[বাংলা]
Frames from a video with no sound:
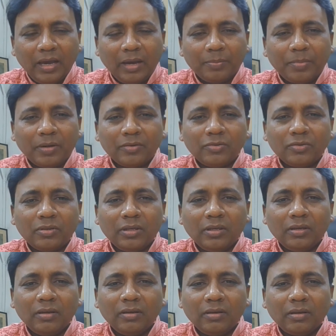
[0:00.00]
আপনার যদি
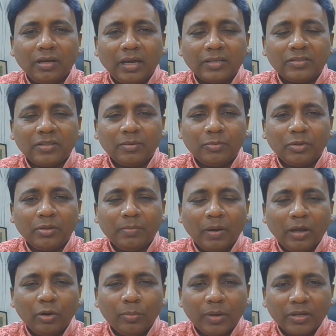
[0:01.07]
কাজটার মধ্যে
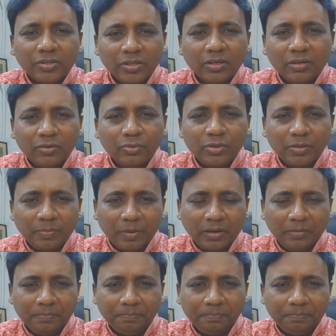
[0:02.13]
ভালোবাসা খুঁজে পান